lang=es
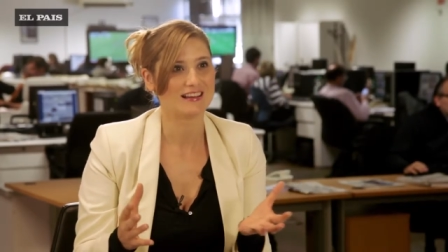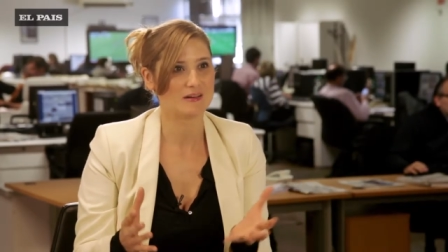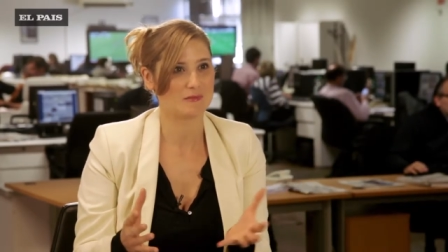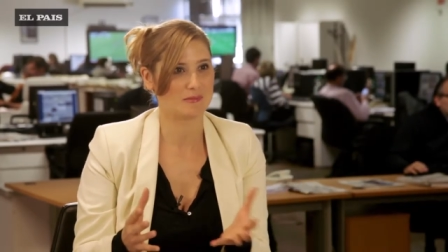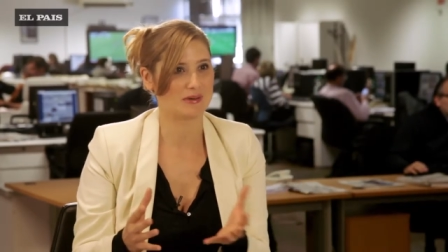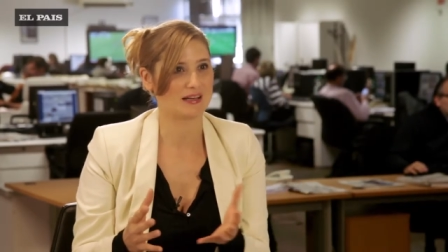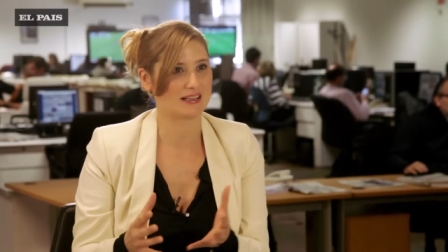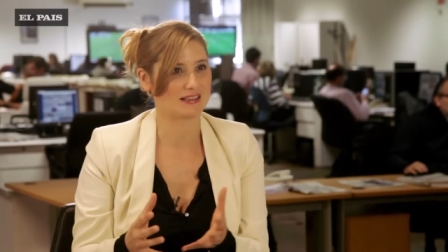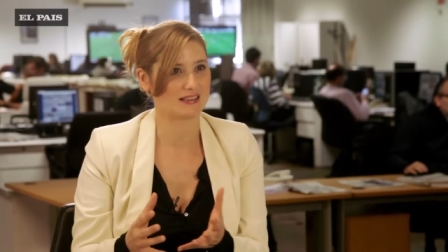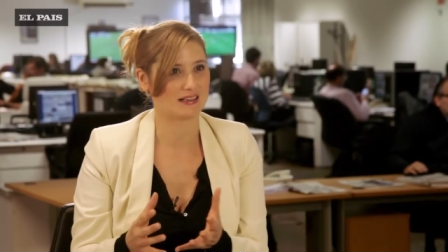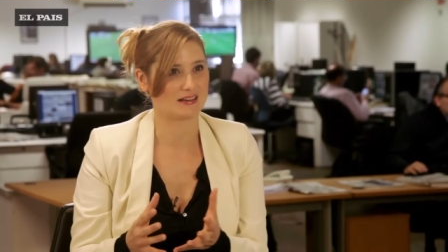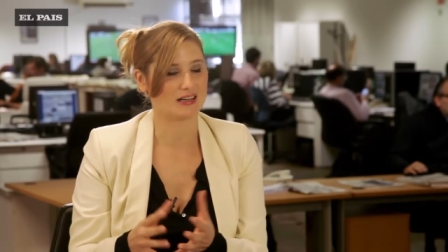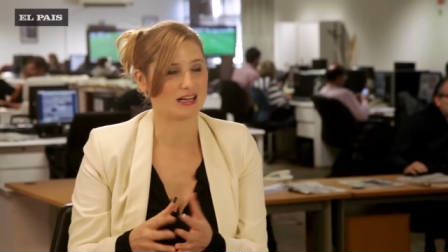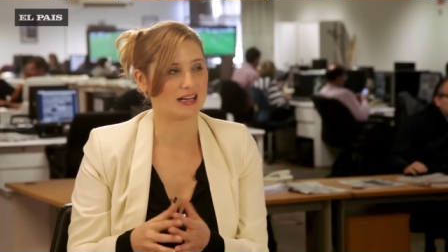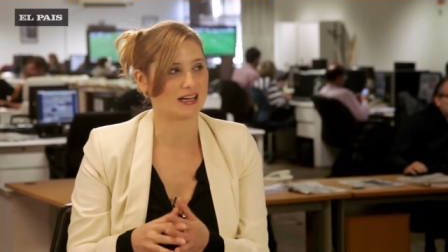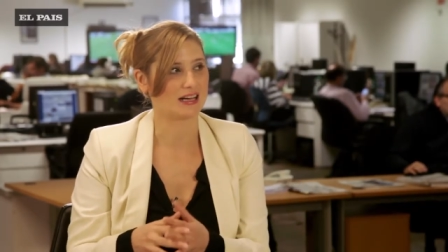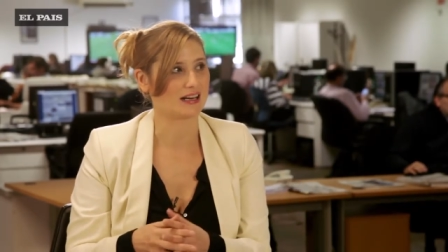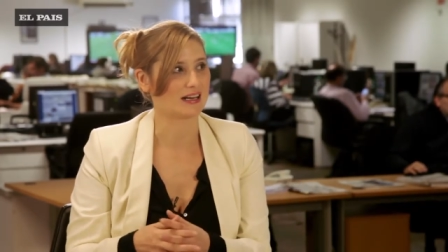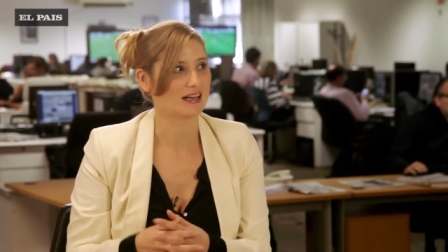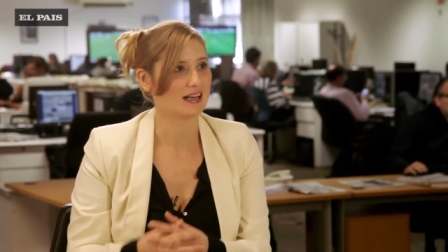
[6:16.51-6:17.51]
para
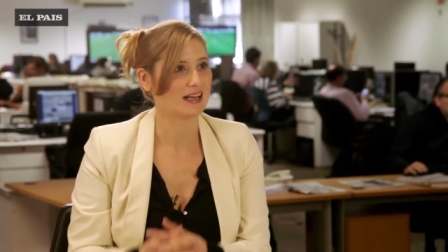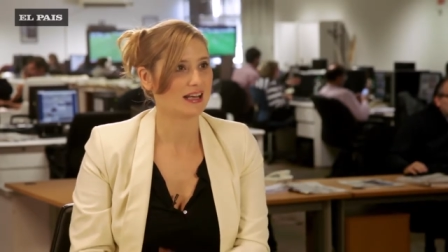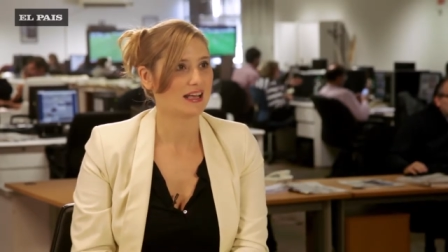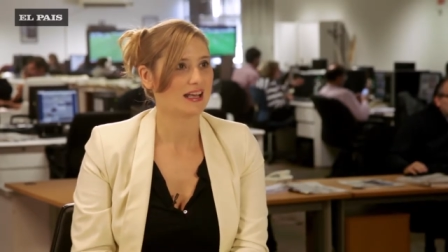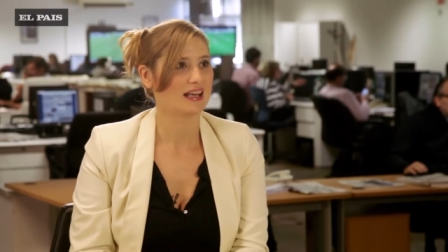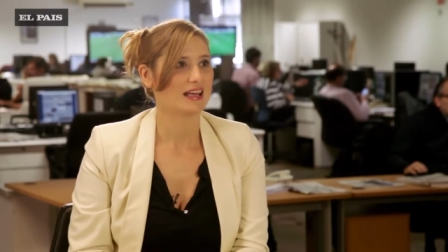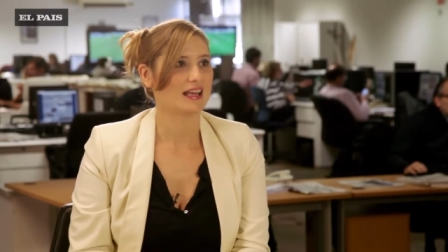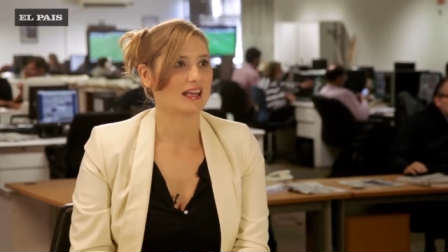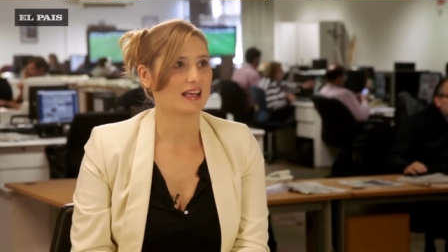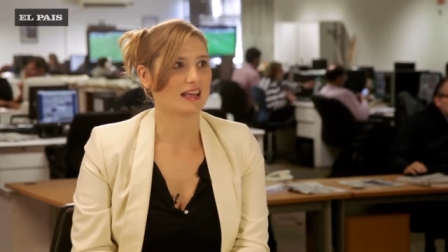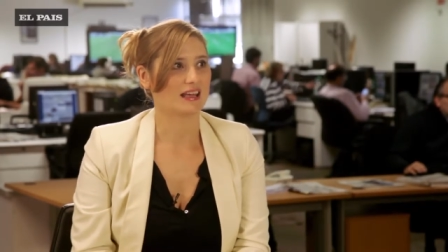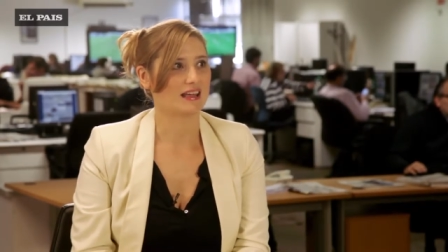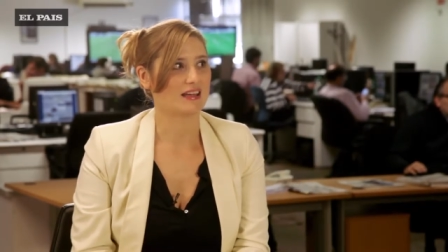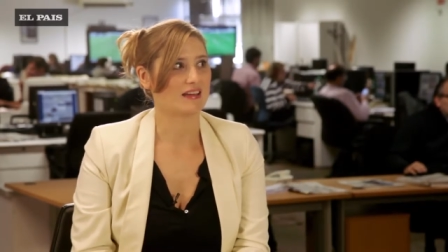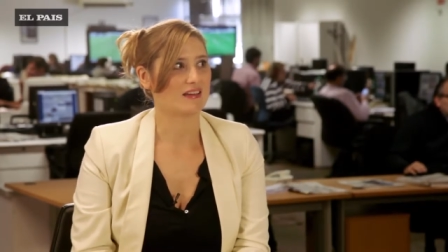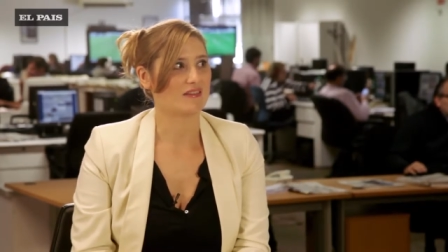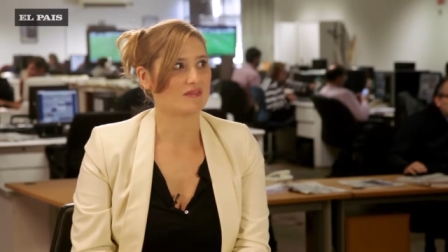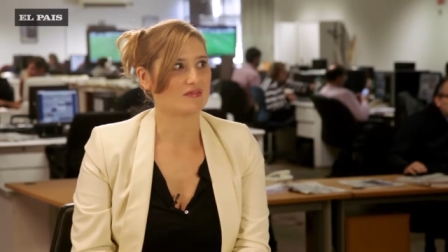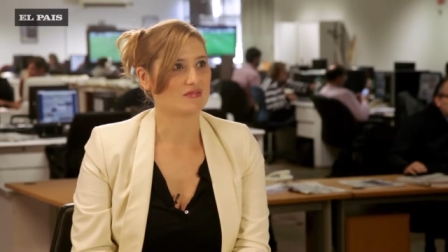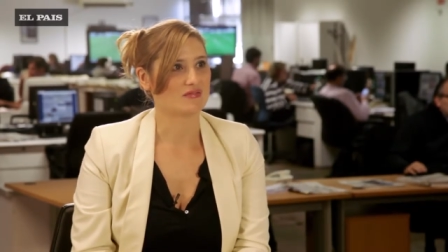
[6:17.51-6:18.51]
trabajar.
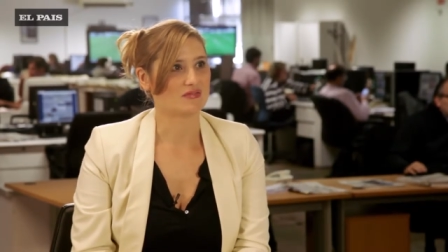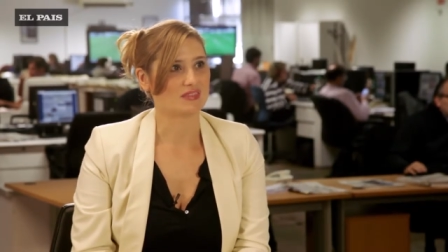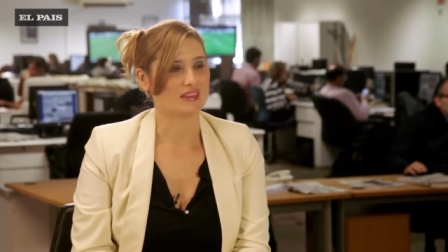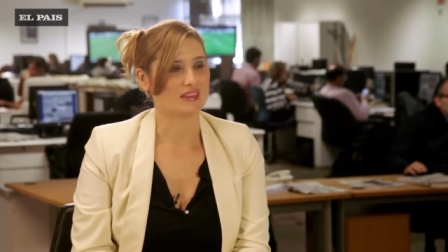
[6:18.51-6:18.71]
Eh,